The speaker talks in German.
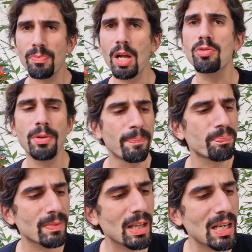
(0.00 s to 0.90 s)
Also
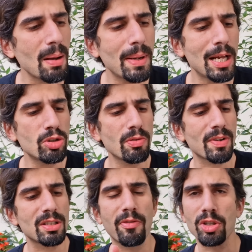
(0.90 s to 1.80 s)
der Name hält schon,
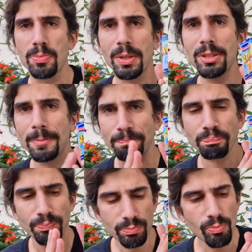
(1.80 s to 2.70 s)
was er verspricht.
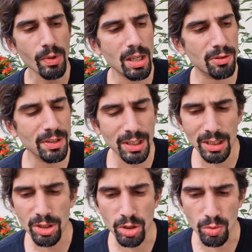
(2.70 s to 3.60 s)
Ich finde die
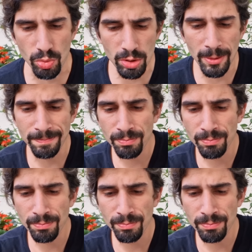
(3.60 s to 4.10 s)
richtig gut.